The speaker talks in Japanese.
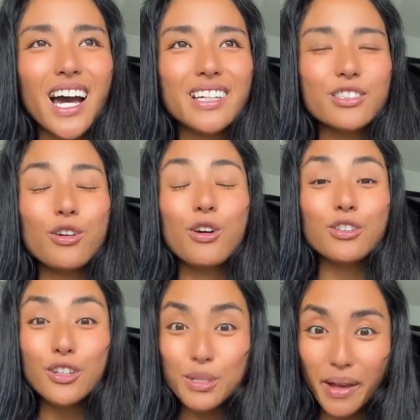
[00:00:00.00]
あの、夜
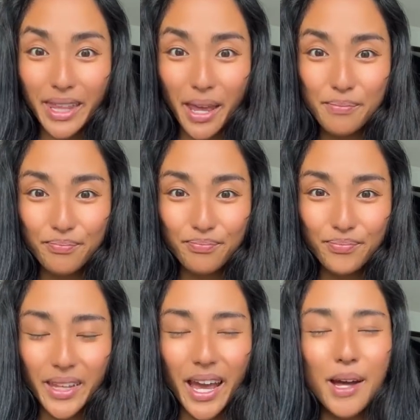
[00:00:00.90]
遅くまで。
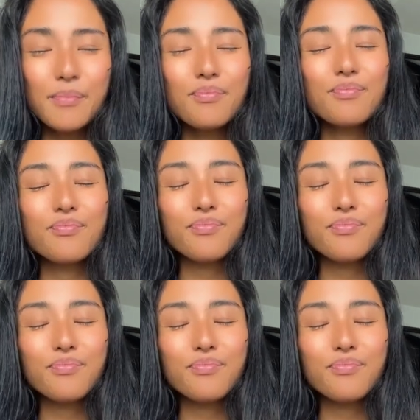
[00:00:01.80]
いやん。